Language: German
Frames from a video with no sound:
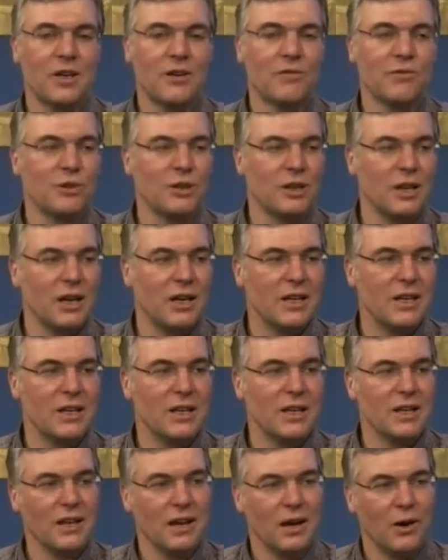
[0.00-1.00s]
Von daher
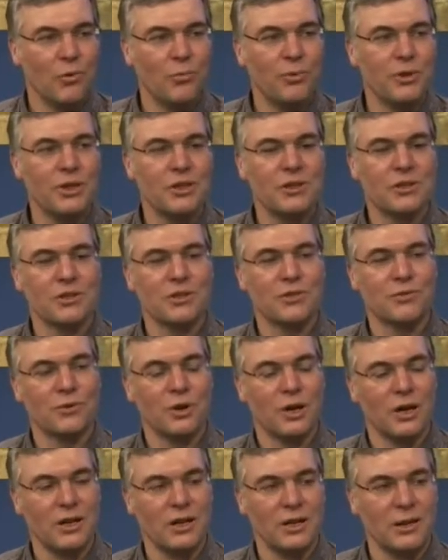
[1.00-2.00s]
glaube ich, dass
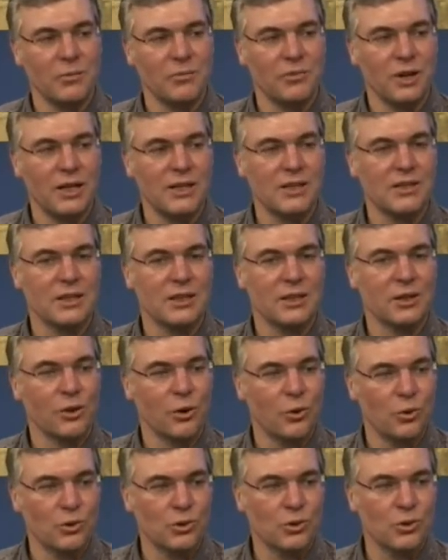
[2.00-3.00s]
für Rheinland-Pfalz eine
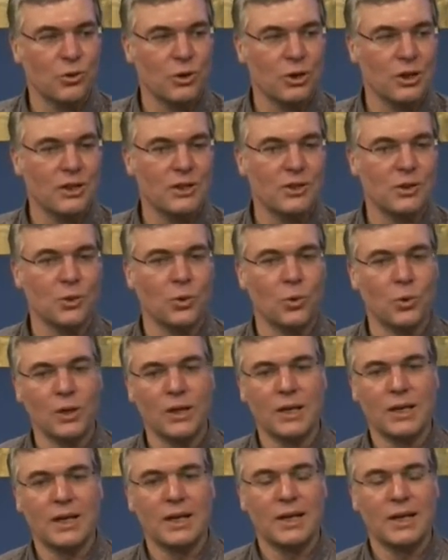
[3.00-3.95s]
große Koalition